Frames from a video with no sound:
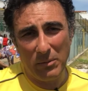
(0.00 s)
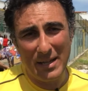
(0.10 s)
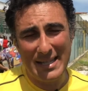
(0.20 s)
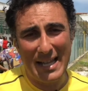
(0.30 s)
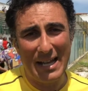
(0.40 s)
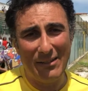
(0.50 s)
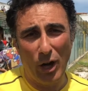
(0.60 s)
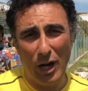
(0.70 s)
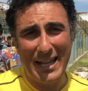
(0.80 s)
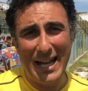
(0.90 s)
questa
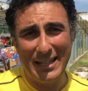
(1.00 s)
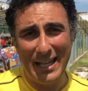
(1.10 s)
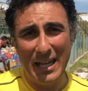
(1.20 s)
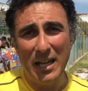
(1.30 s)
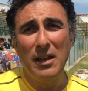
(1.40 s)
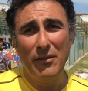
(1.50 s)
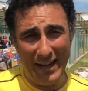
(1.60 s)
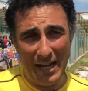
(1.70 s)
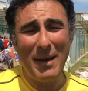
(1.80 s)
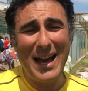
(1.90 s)
voglia di
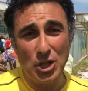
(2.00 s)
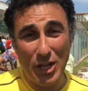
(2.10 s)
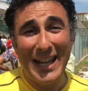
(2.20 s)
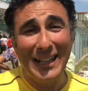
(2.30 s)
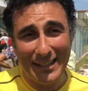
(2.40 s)
far emergere il